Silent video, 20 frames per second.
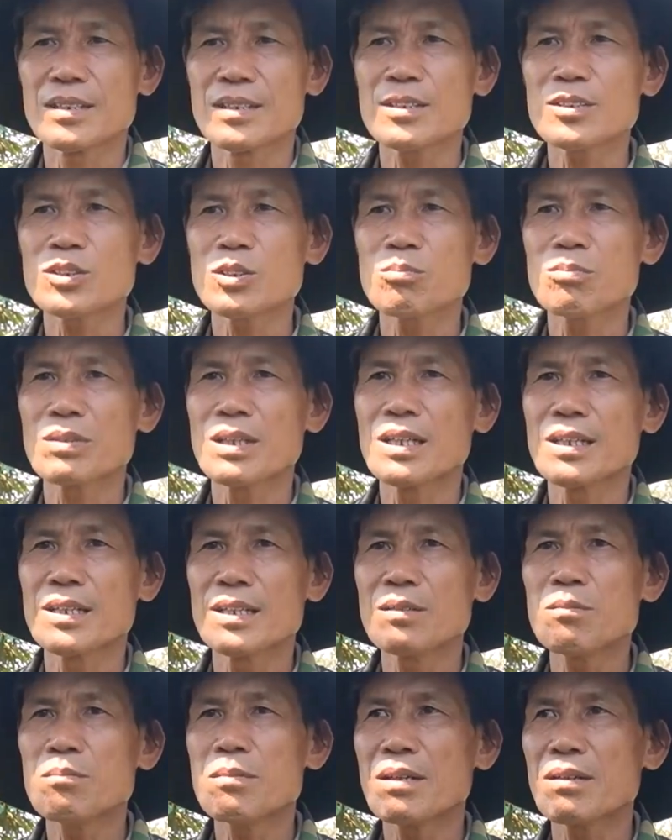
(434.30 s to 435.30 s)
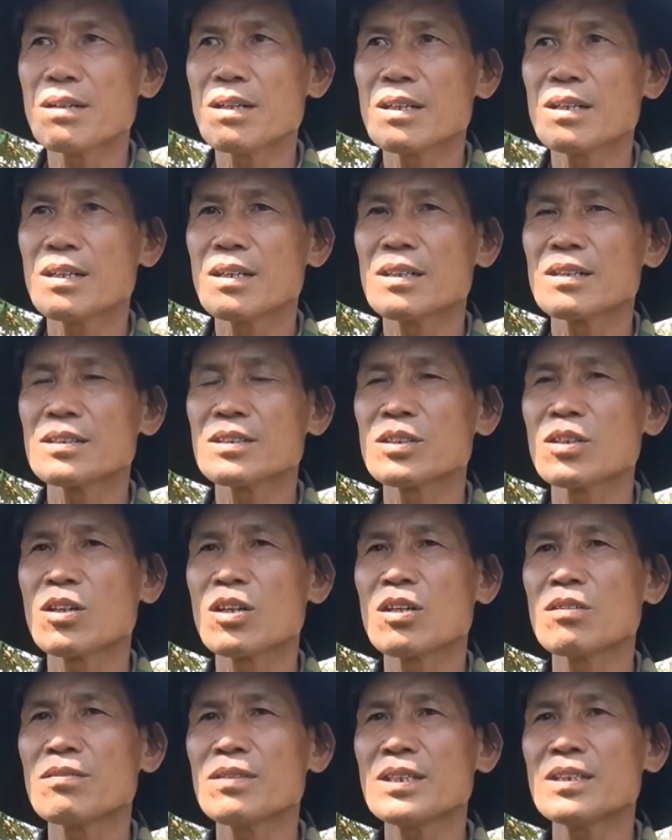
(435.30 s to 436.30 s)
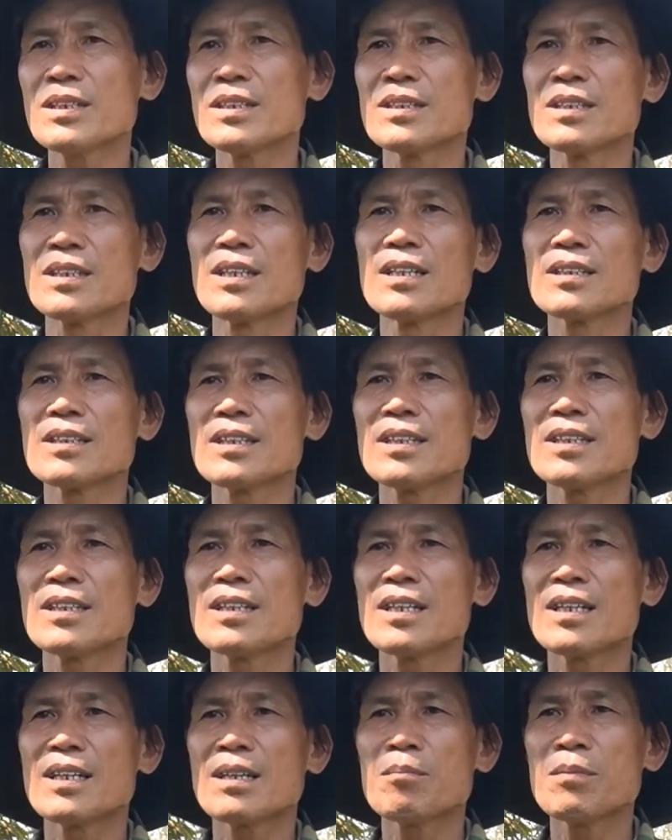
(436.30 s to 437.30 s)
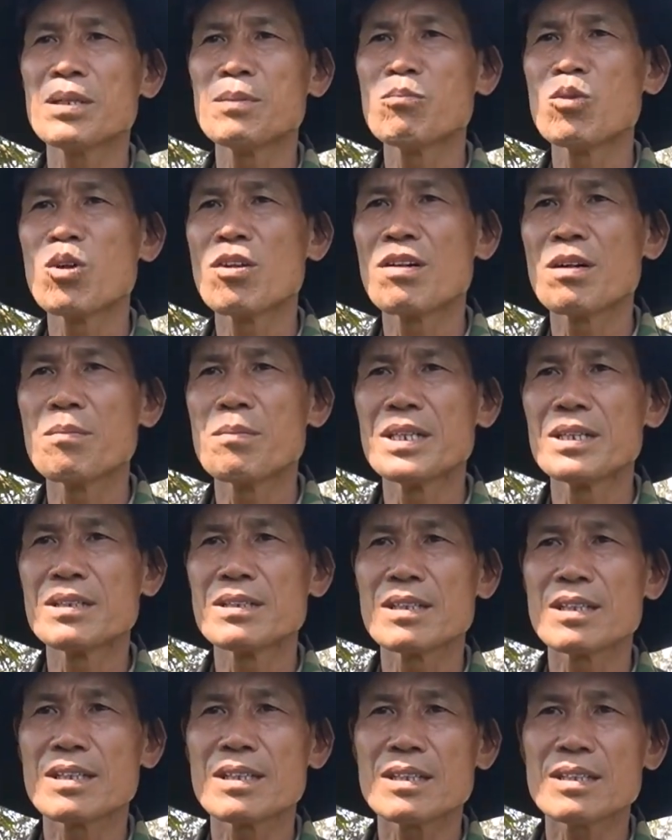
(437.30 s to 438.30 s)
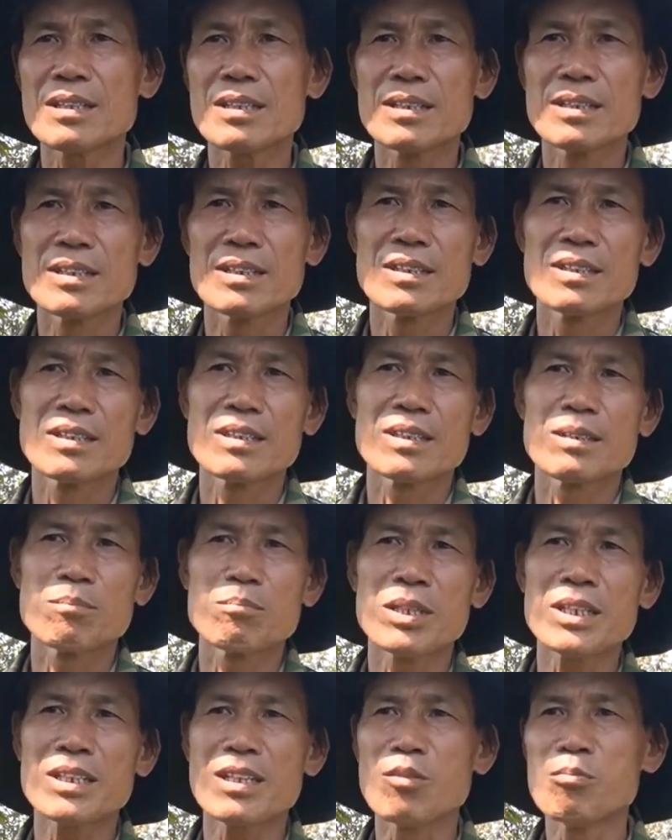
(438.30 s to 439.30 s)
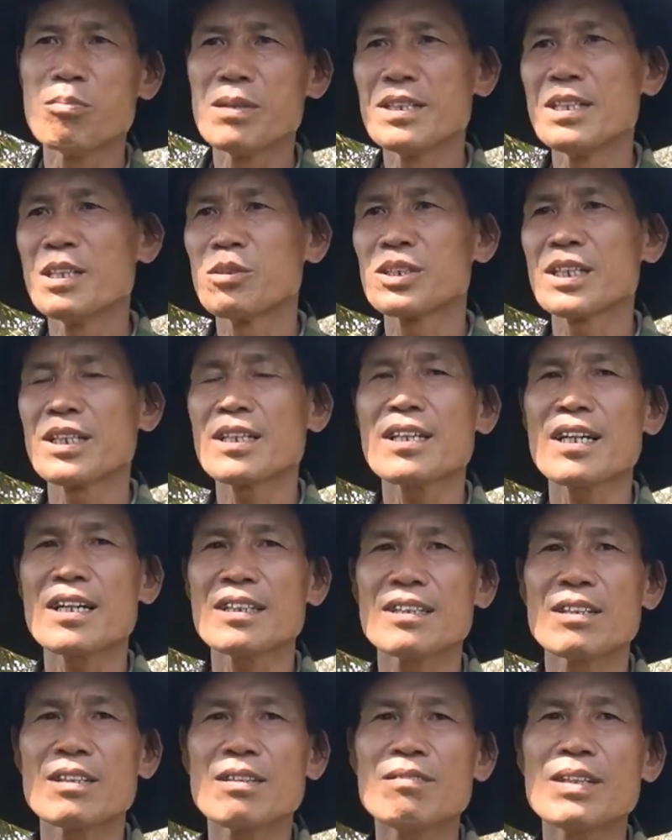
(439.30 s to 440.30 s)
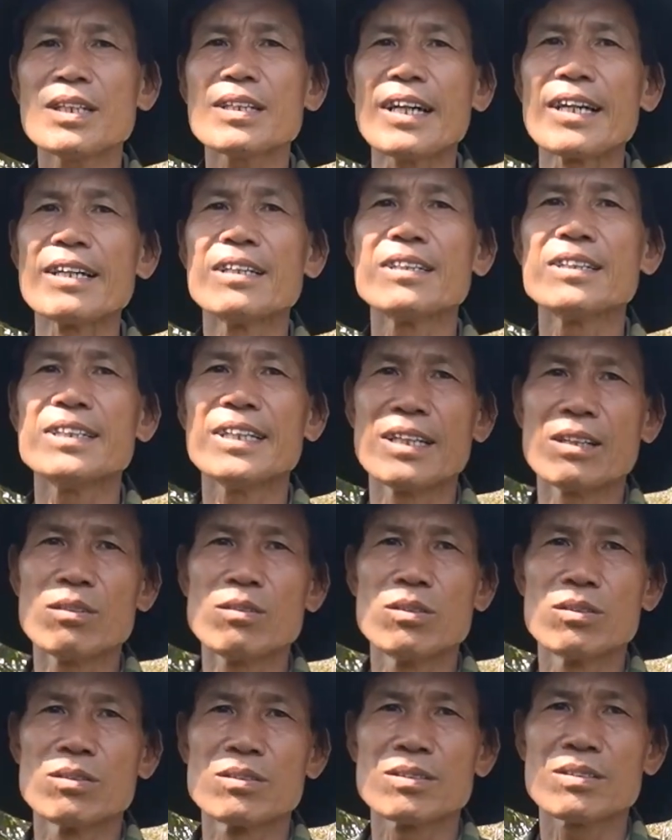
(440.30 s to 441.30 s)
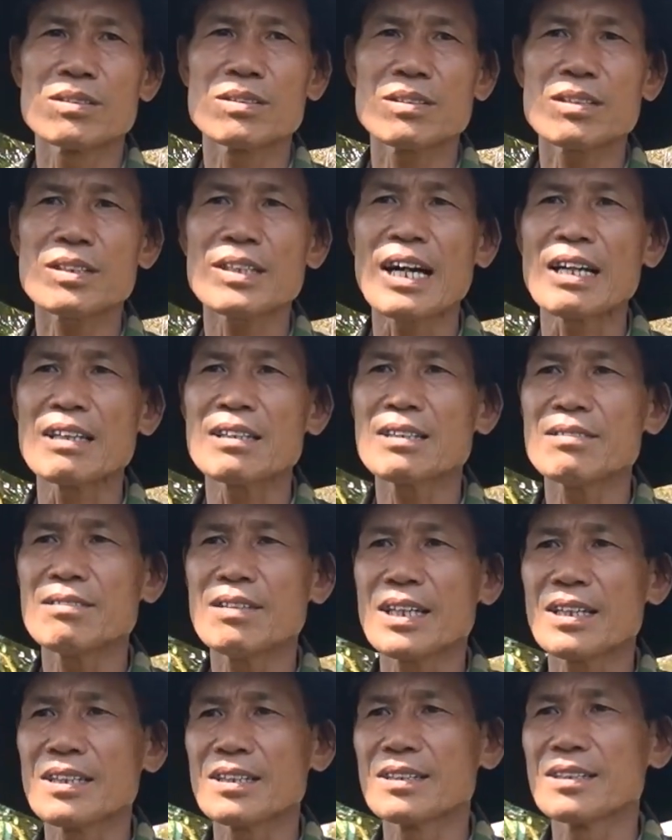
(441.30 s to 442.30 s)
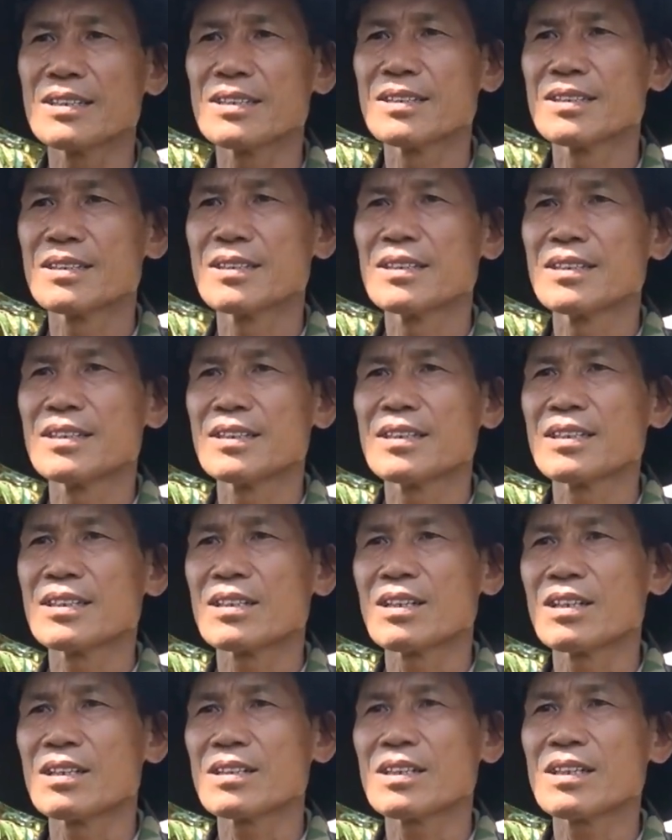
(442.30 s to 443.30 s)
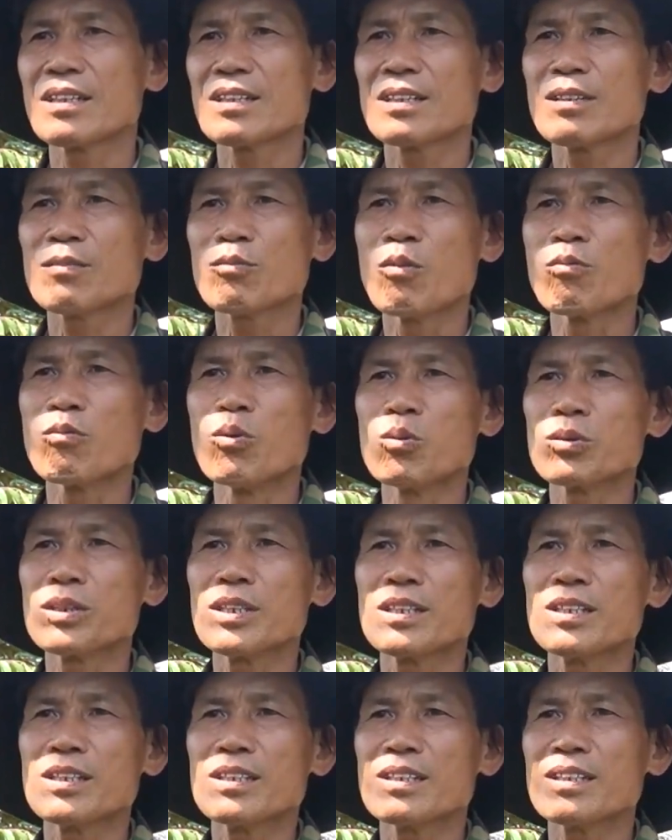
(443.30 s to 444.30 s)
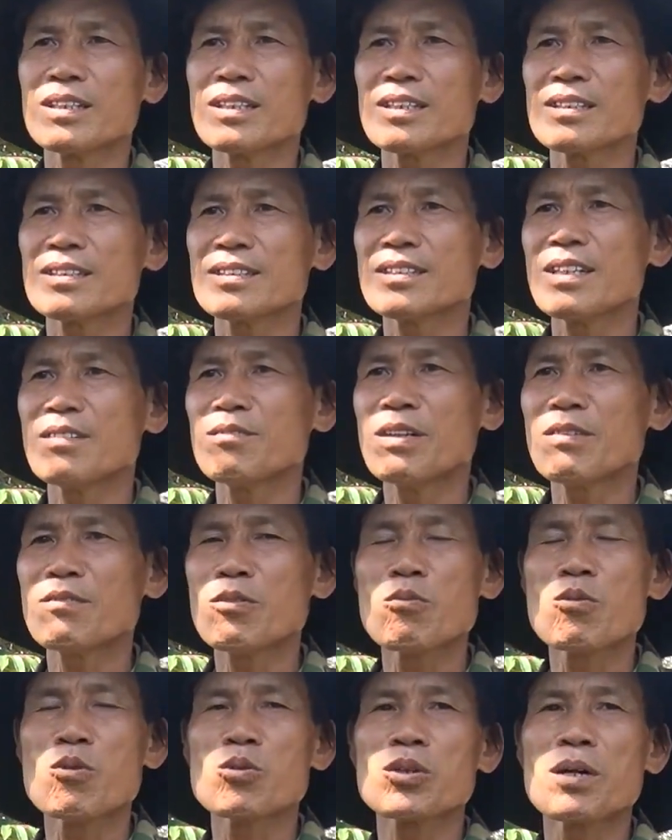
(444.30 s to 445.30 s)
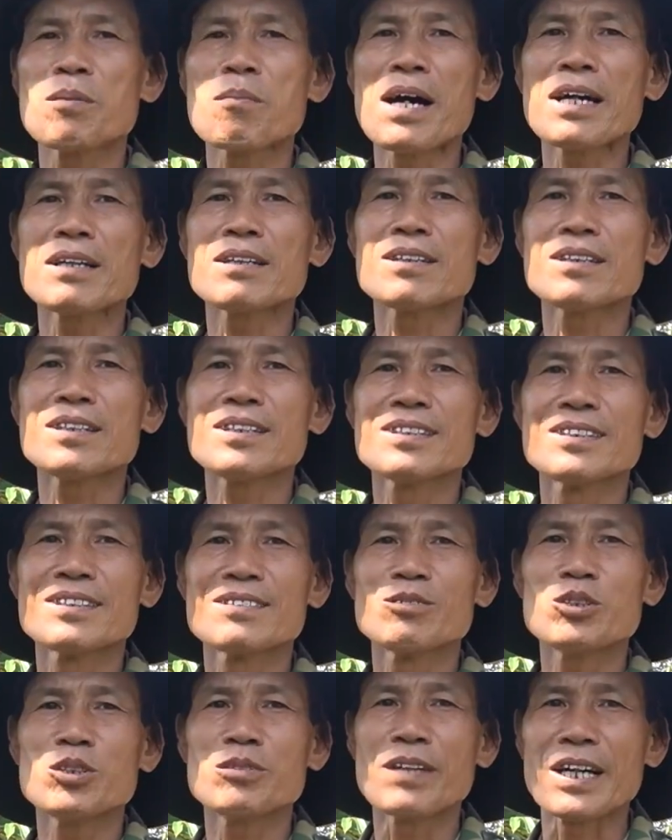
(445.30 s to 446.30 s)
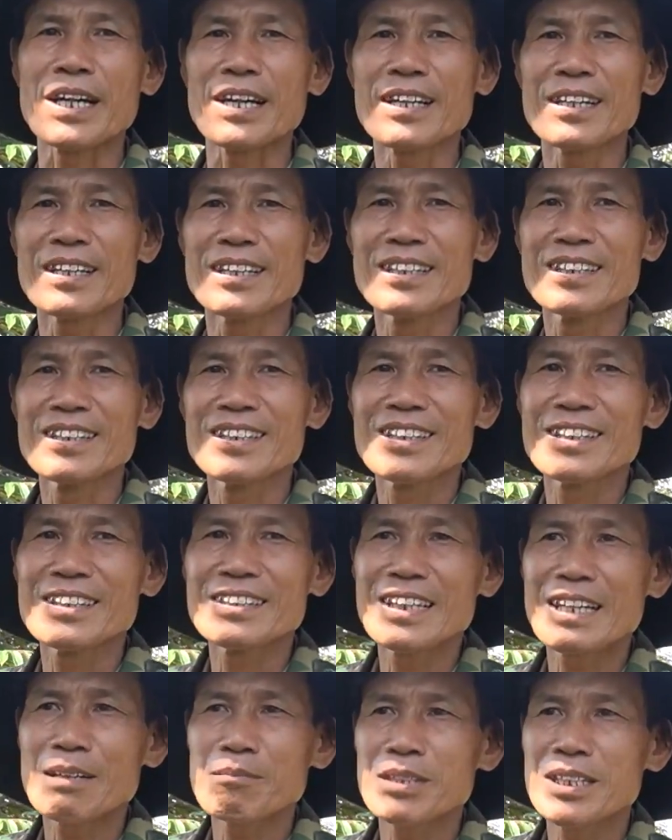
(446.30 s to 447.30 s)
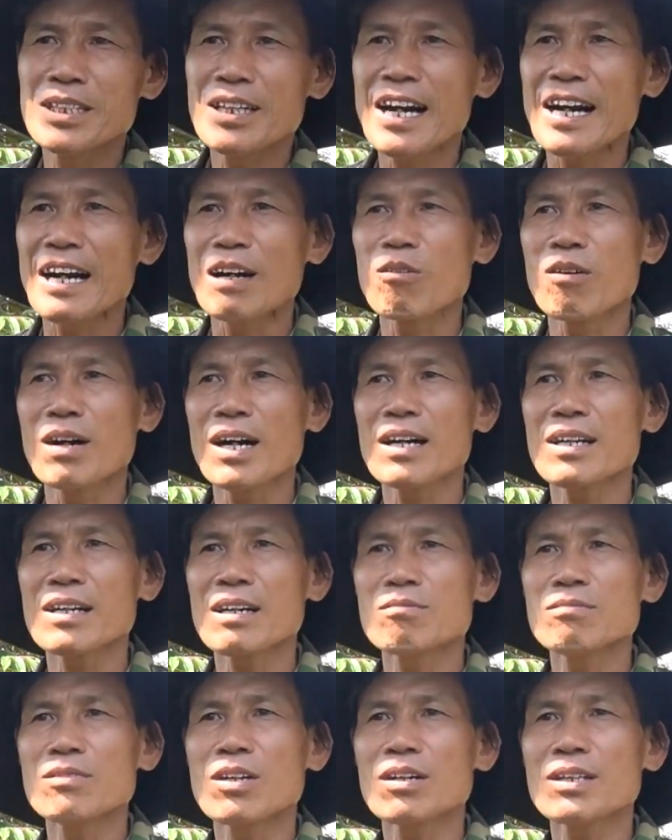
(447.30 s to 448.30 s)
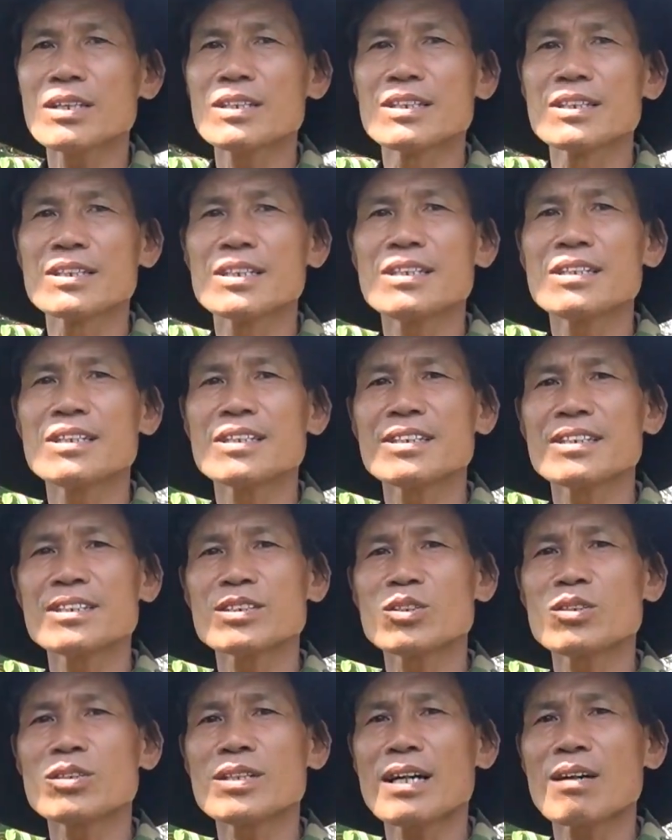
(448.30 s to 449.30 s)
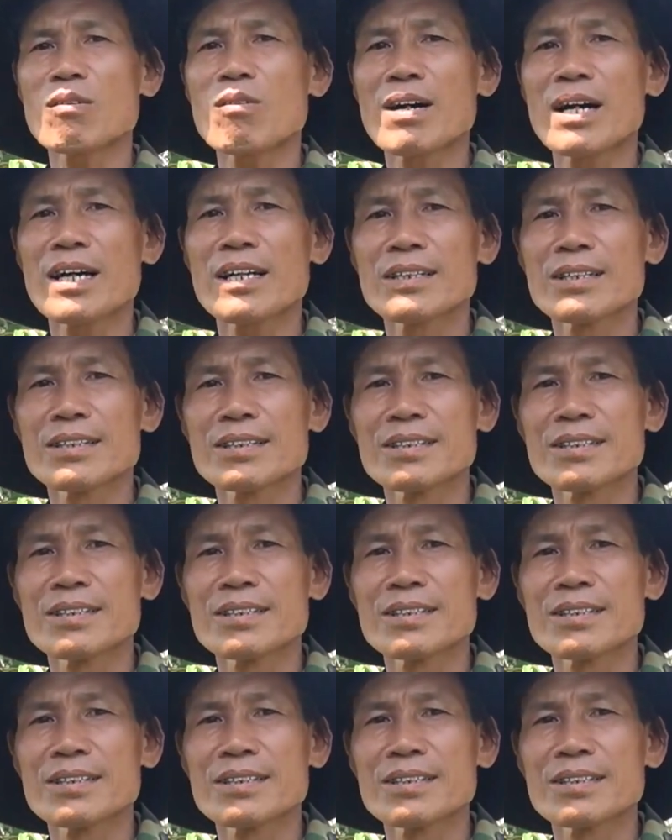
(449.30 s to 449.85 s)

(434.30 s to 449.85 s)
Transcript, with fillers: Nói chung là nếu mà so với thị trường thì mình mua về mình mất công mình điều chế ra thì nó vẫn rẻ hơn nhiều. Nó thẳng như vậy. Còn phục vụ thì nhân viên phục vụ thoải mái rồi, vui vẻ. Như em đi hàng hóa đóng gói gửi đến nơi đến chốn đàng hoàng.